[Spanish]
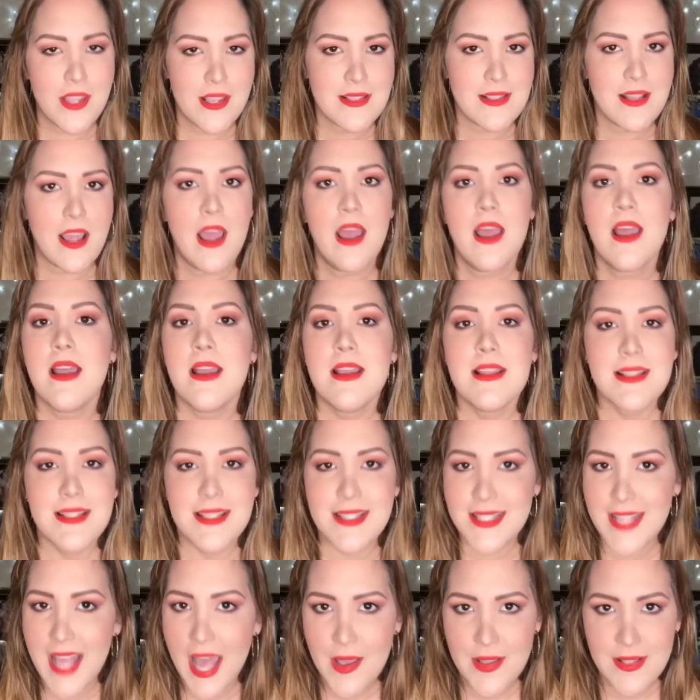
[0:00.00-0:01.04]
ya está.
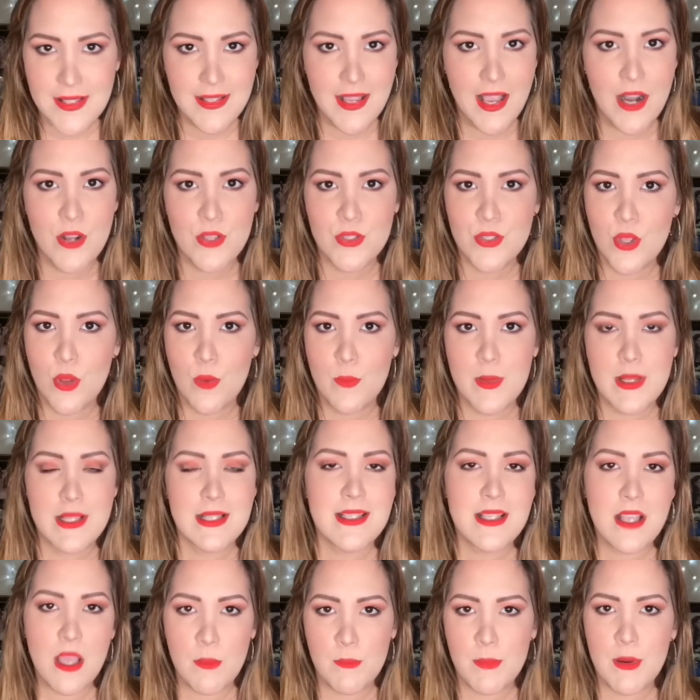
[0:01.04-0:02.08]
Sabes que los hombres
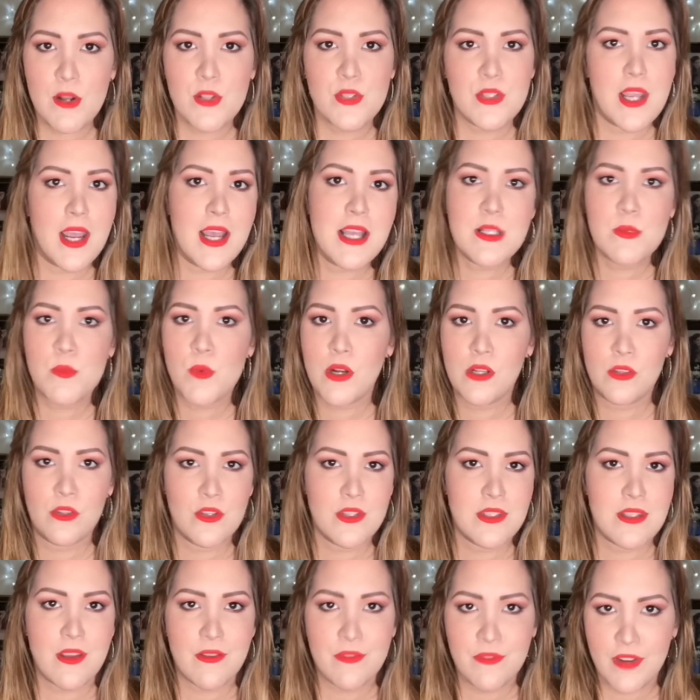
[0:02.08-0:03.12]
siempre los dejas
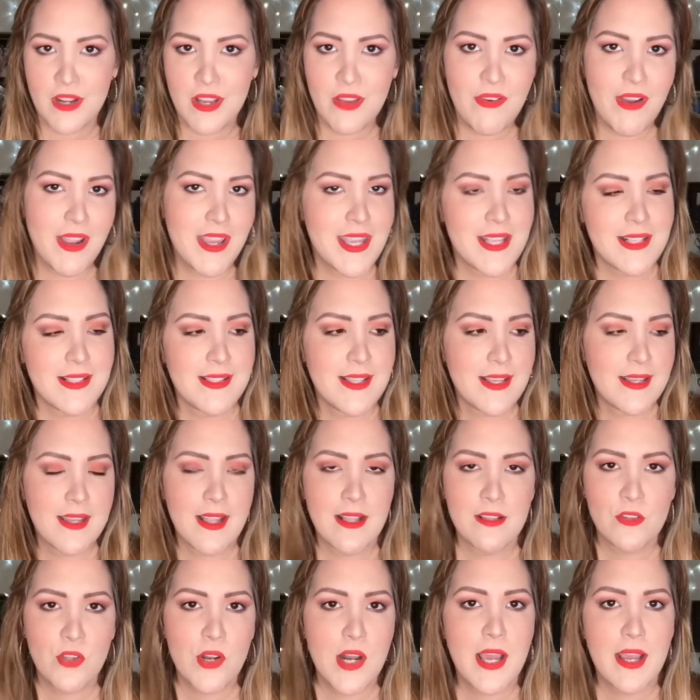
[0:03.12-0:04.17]
muertos de frío ahí
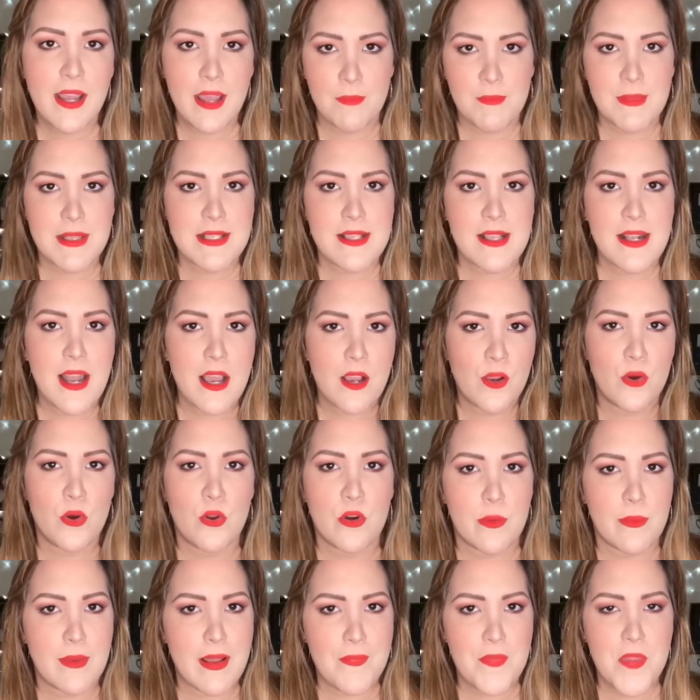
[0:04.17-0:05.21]
enseñando la camisa y la
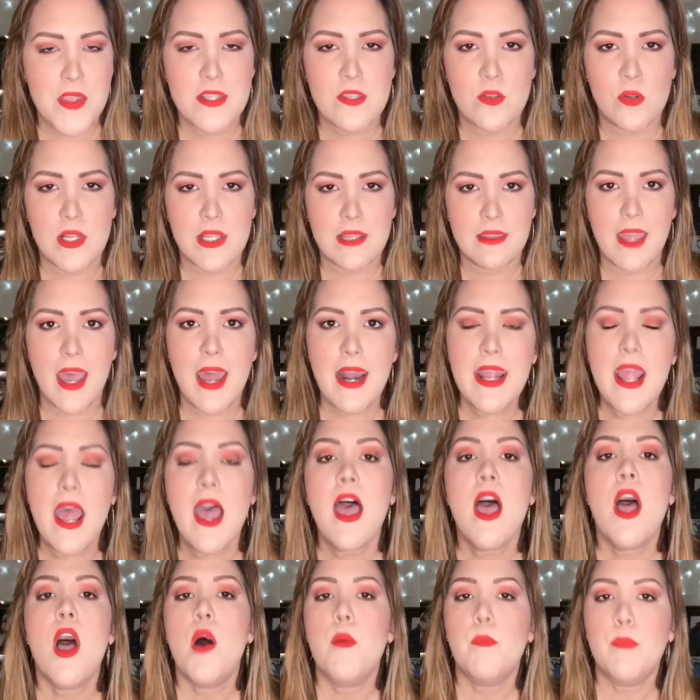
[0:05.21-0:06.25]
corbata solitaria
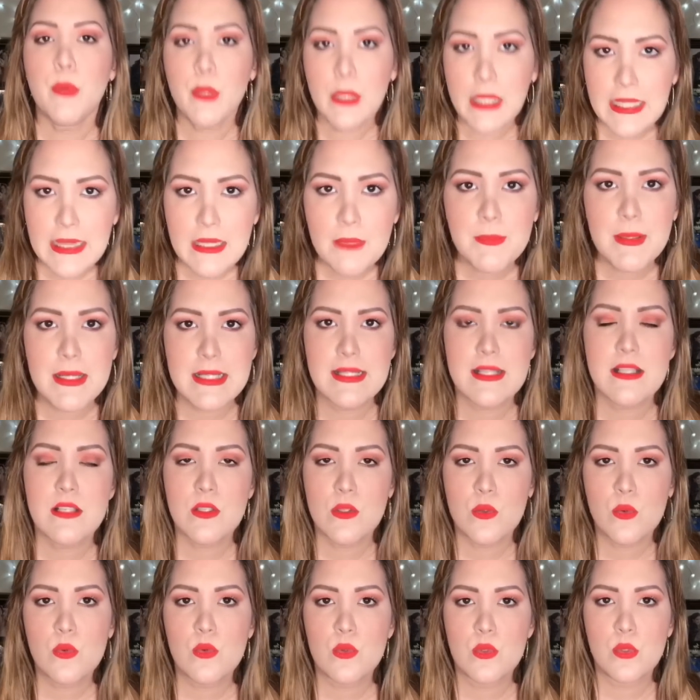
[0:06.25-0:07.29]
porque te prestan
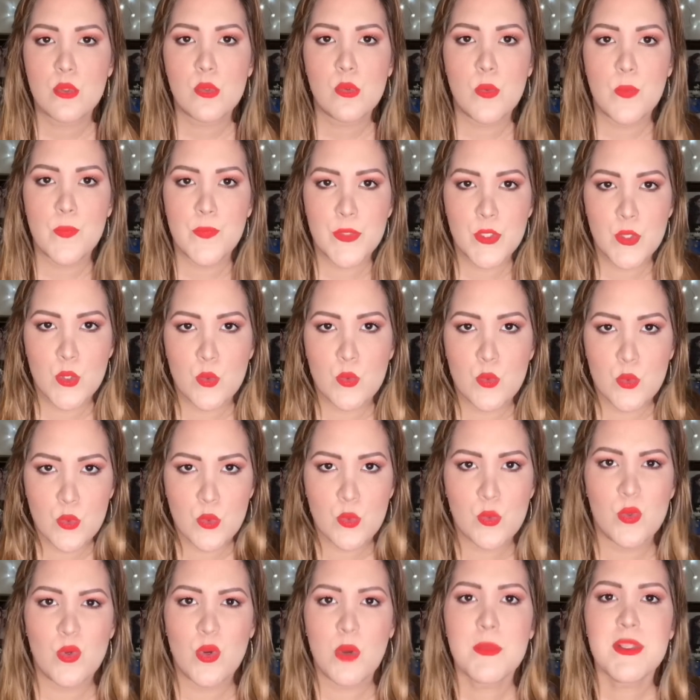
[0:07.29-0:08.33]
su, su, su,
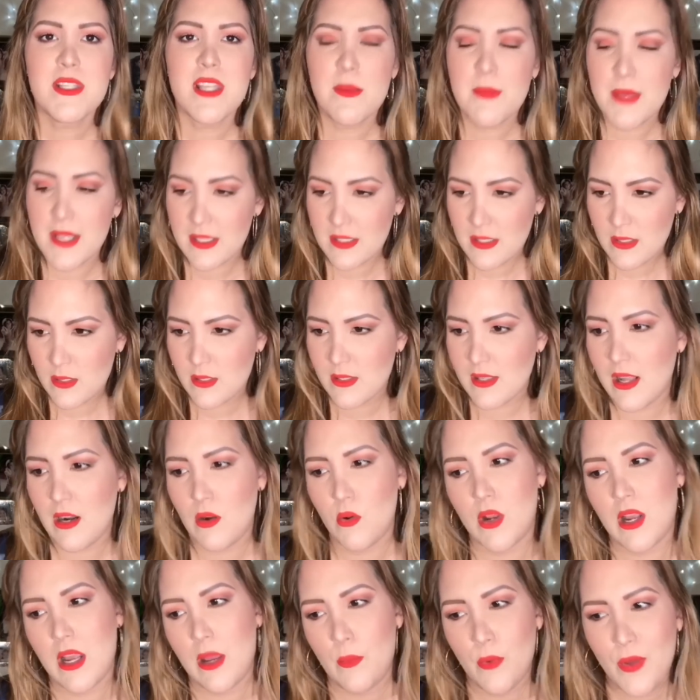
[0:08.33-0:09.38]
su ¿cómo se llama?
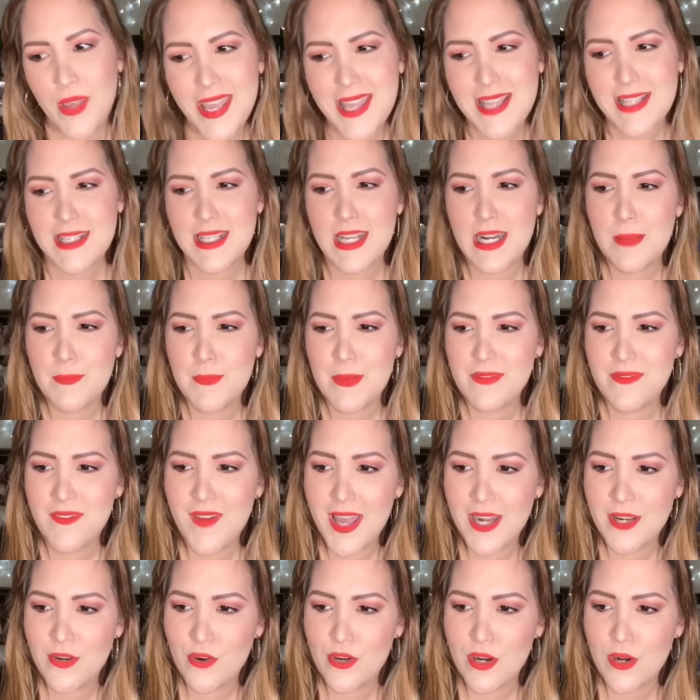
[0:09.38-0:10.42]
Lo acabo de decir
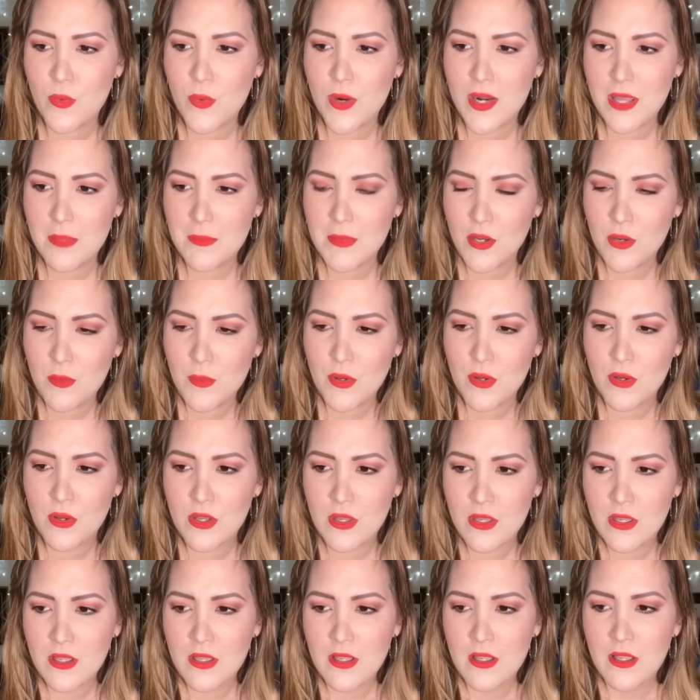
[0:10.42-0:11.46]
Epifanio, recuérdame cómo.
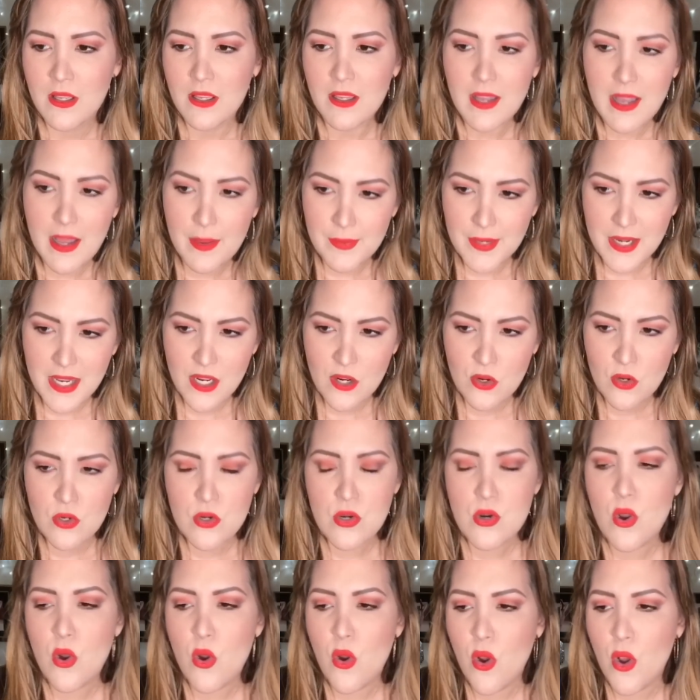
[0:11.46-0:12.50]
Abrigo,
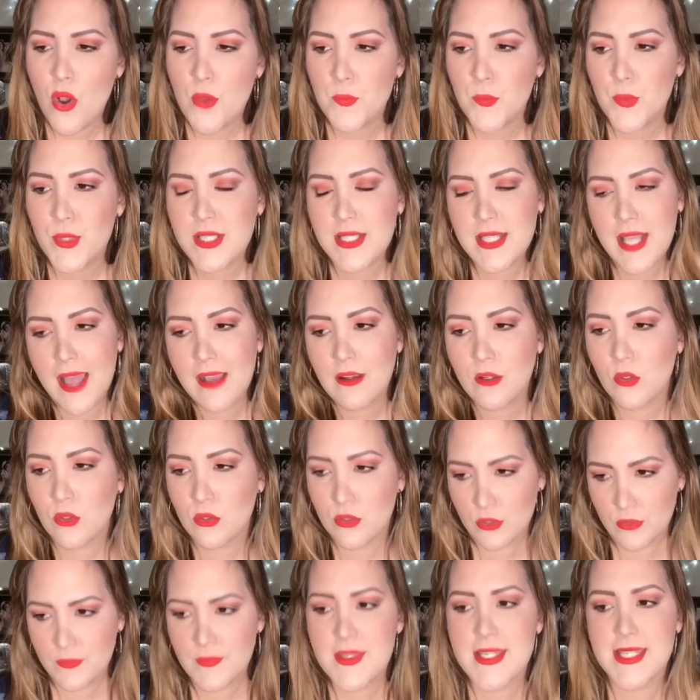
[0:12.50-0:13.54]
no, pues saco,
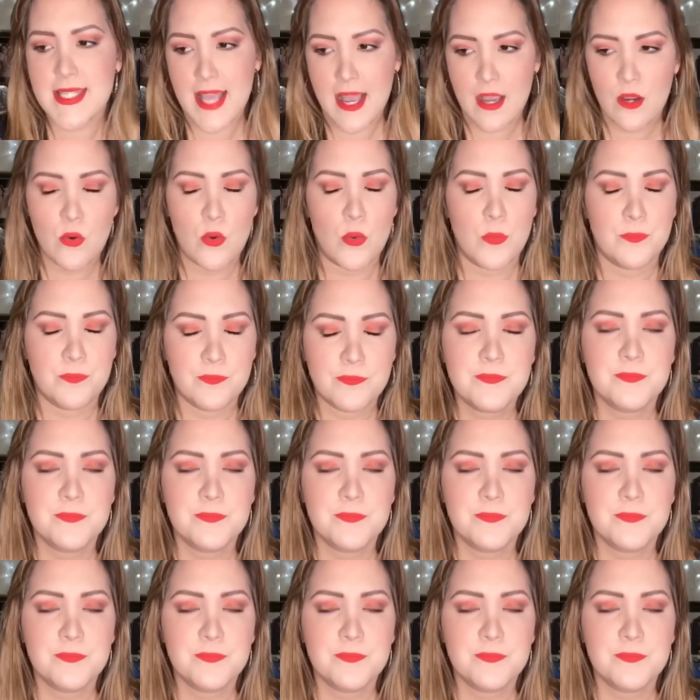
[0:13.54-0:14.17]
¿no? Saco.